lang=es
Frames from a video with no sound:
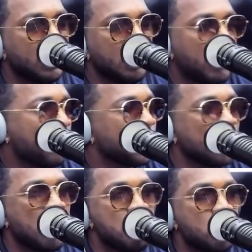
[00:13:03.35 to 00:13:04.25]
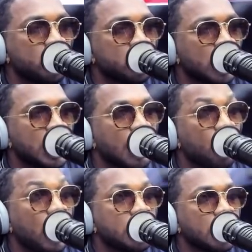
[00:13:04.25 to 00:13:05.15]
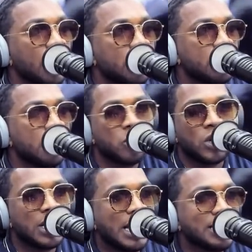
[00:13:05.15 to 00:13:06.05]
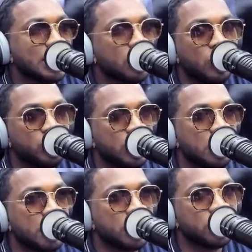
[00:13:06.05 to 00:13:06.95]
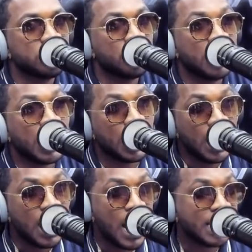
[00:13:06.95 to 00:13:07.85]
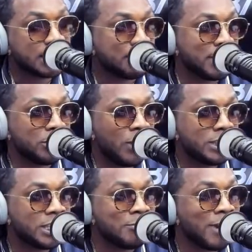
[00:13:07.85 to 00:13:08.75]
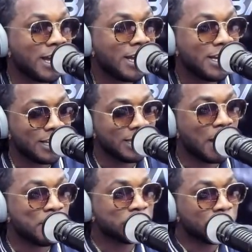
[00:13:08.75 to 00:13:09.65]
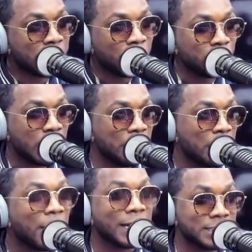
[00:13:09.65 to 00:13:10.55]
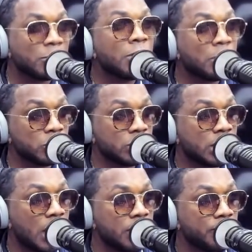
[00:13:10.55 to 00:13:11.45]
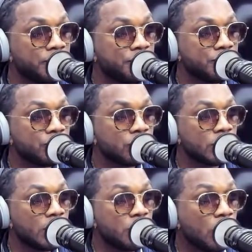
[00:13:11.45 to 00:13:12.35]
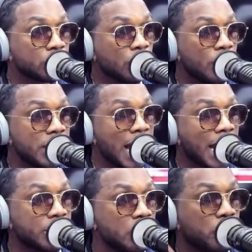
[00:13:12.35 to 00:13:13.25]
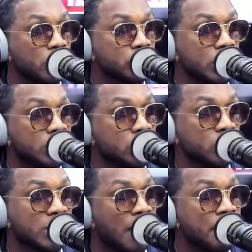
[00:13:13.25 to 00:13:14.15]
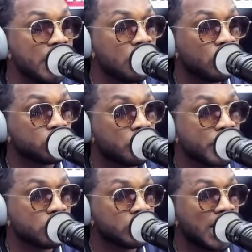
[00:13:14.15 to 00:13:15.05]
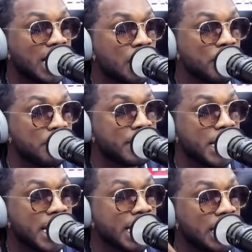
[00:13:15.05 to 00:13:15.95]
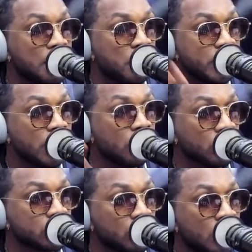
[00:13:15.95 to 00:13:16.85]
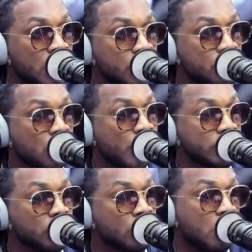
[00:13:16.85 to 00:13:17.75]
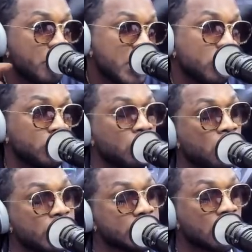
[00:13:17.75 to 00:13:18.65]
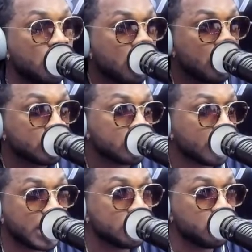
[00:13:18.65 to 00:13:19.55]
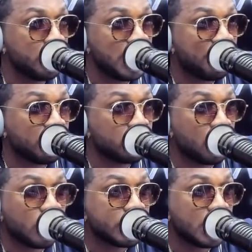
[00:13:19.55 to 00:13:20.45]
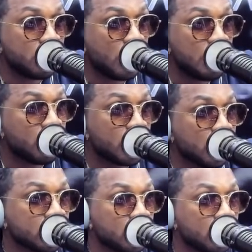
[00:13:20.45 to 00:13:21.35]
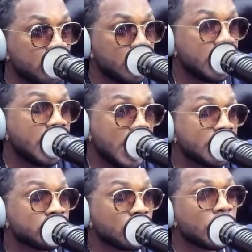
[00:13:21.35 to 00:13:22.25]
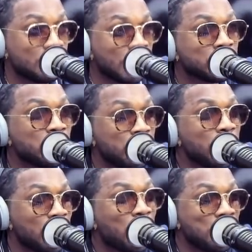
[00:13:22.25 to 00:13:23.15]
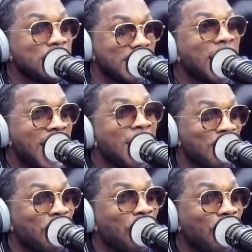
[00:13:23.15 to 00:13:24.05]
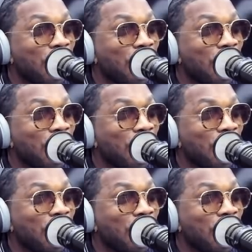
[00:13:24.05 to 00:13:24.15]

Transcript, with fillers: Para ponerme en música, en la vuelta. Porque la gente todo en chisme. Entonces yo dije, ah, se prendió el chisme. Déjame soltar un tema para que se vuelva musical. Claro. Yo estoy agrio por si tú estás meloso. Pregúntale a la pelve quién es que le pone el gozo. Yo cuento conmigo y tú cuentas con otro. De que subí la foto lo que tengo un alboroto. Y eso, que no ha subido los videos.